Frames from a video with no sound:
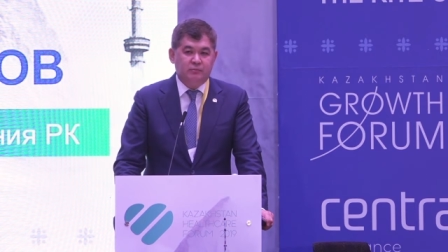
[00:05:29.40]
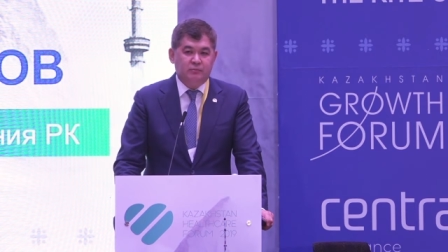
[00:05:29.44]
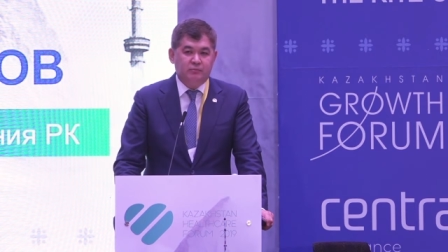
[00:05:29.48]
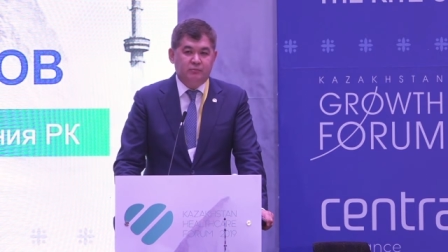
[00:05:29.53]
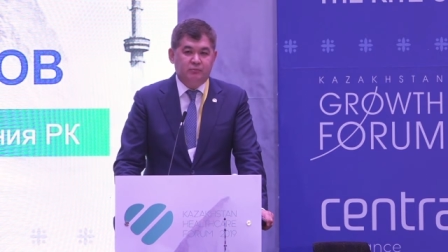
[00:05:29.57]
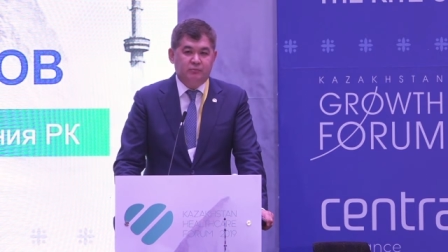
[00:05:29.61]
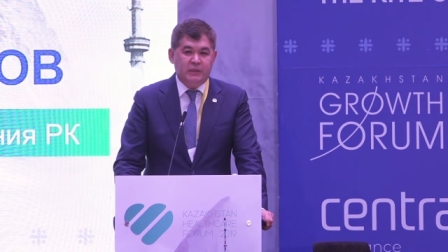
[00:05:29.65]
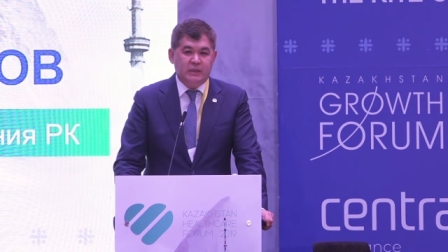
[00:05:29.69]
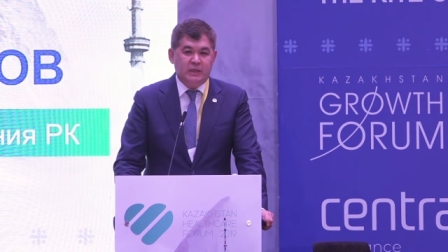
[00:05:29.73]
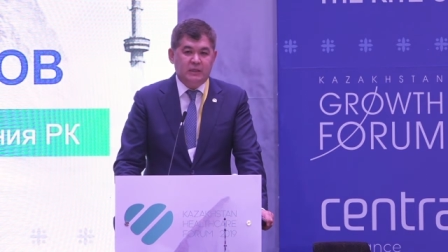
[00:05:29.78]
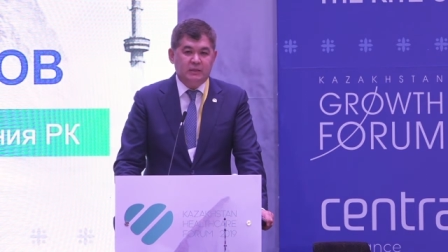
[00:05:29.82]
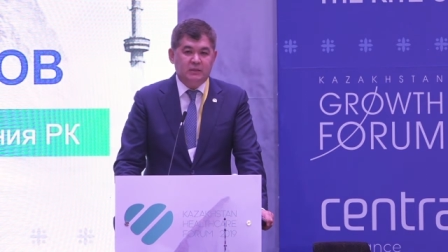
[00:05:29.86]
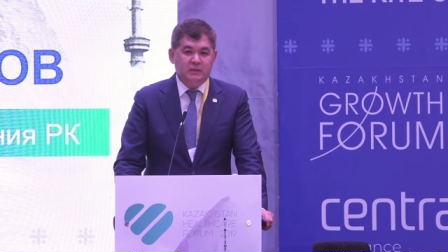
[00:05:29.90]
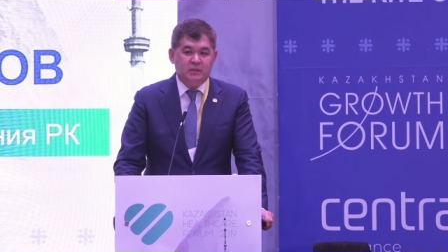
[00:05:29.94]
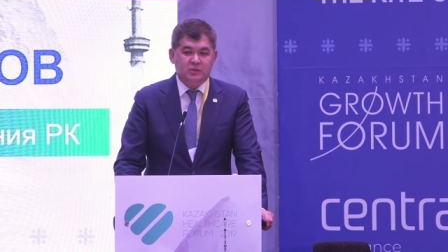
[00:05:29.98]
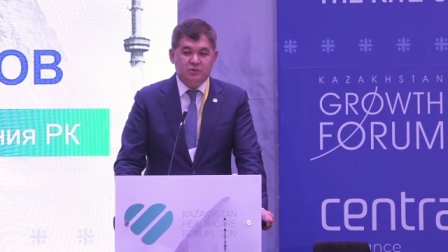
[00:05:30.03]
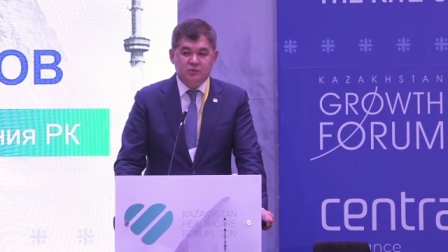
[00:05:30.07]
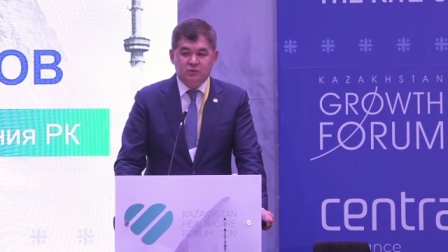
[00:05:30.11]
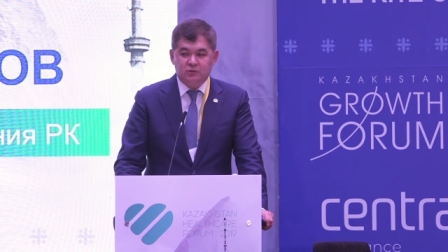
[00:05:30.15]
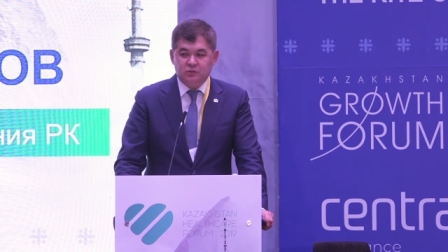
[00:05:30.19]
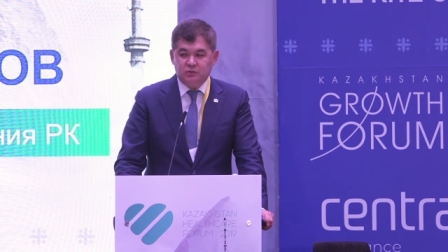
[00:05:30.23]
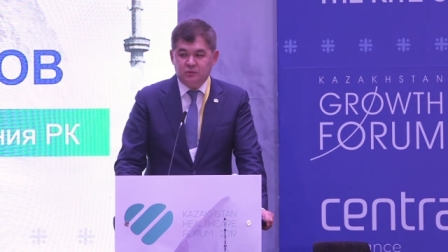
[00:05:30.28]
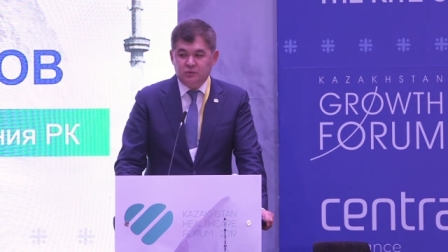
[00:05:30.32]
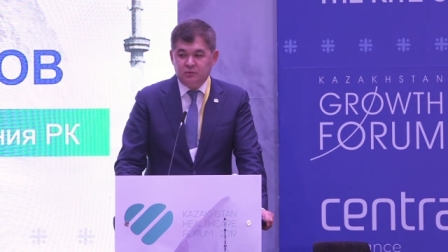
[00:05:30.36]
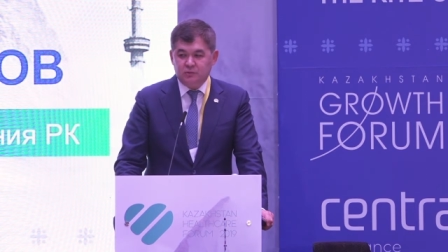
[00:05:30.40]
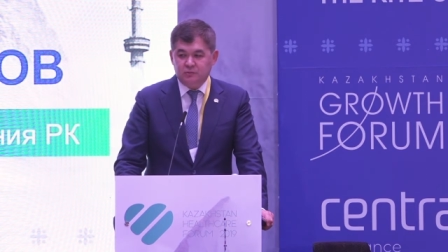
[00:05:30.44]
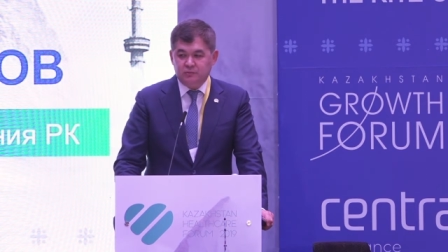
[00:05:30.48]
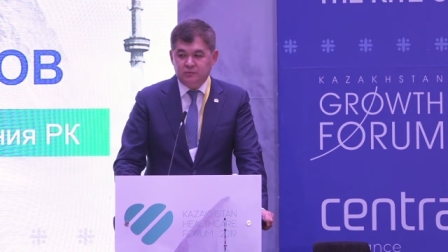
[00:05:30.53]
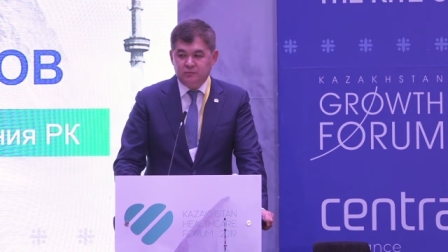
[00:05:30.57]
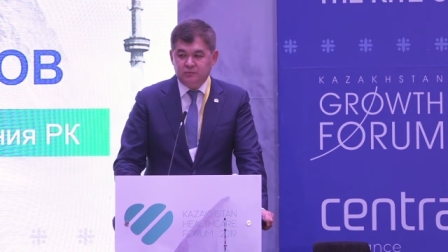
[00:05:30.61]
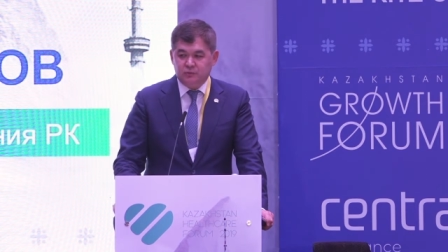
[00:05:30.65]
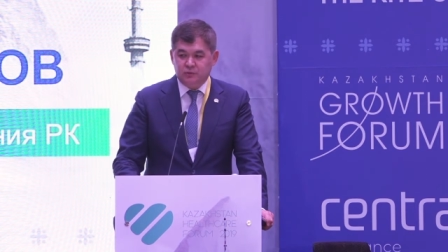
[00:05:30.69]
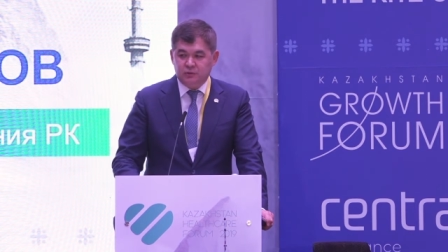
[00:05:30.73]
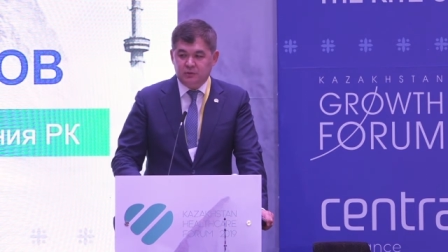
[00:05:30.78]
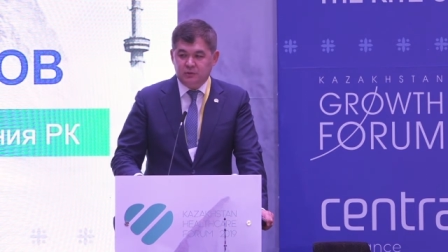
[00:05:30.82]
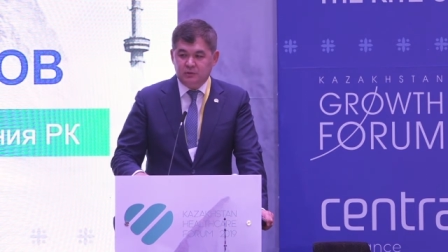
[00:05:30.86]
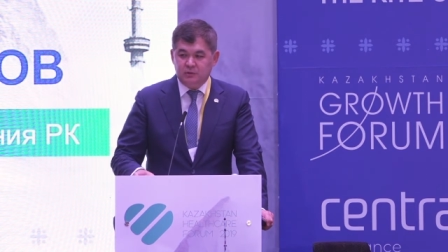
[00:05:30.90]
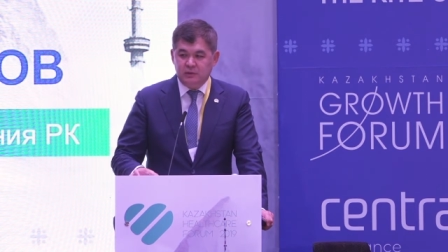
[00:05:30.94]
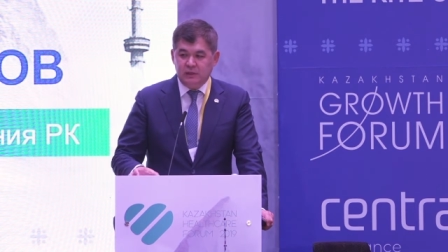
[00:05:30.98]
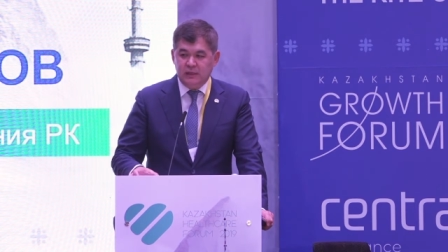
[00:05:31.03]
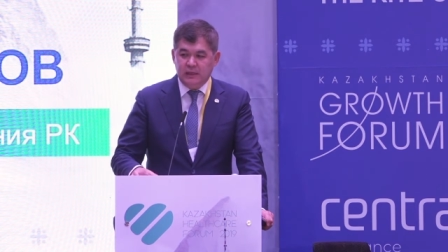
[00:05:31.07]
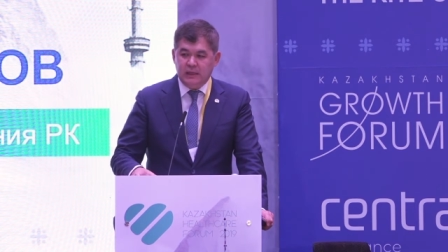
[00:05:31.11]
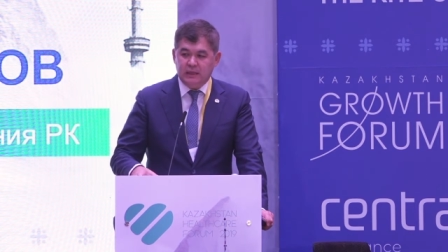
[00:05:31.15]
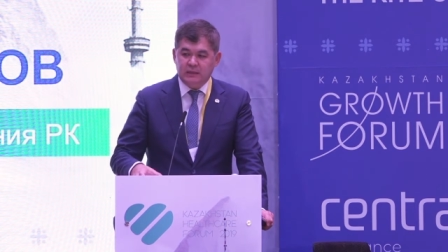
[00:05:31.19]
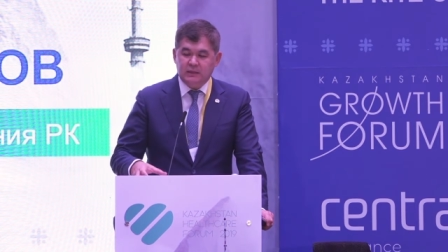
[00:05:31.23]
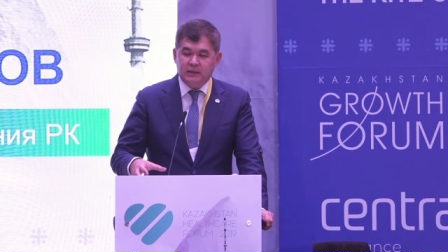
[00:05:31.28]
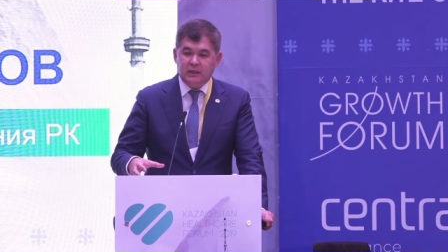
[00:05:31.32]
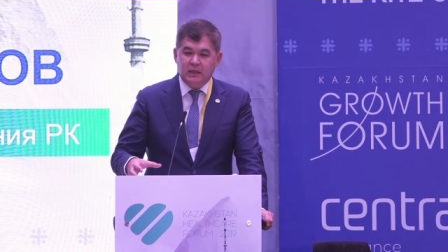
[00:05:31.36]
понятно, что вот
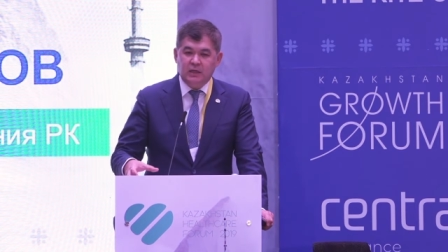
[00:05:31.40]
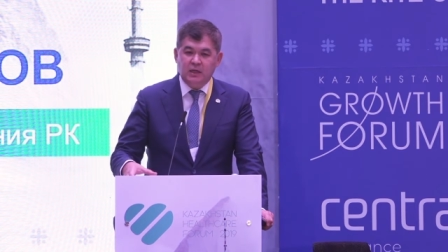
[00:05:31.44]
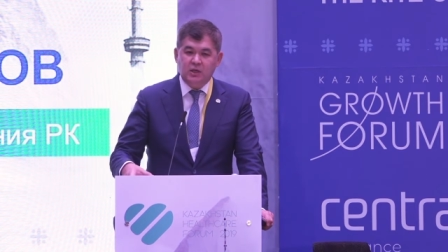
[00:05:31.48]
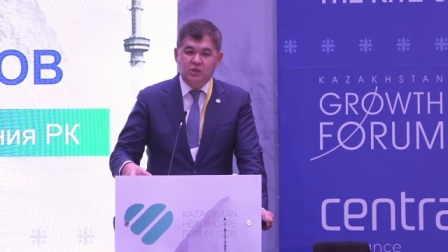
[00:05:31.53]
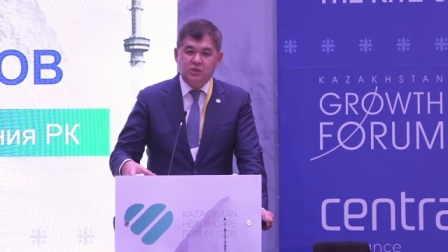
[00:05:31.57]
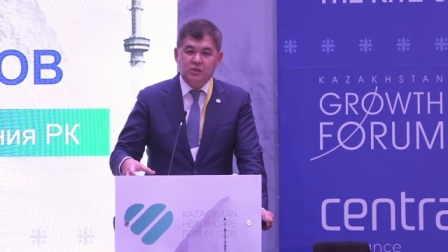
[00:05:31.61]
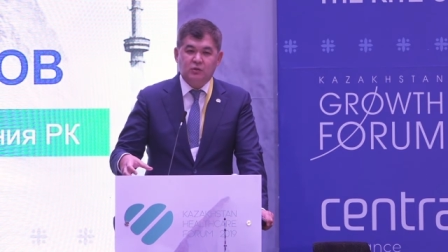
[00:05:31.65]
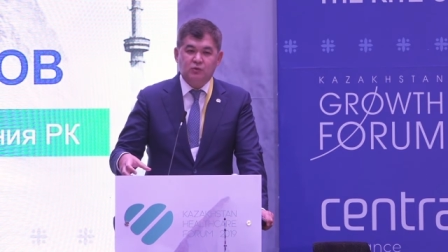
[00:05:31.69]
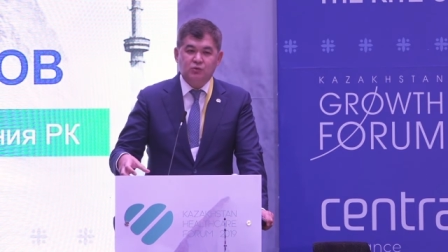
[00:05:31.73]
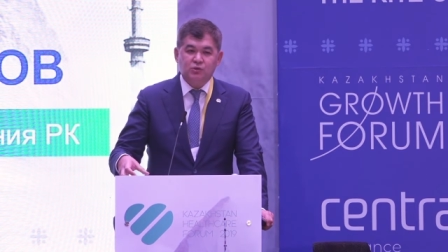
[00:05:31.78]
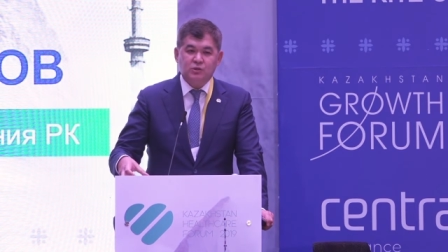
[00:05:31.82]
для дальнейших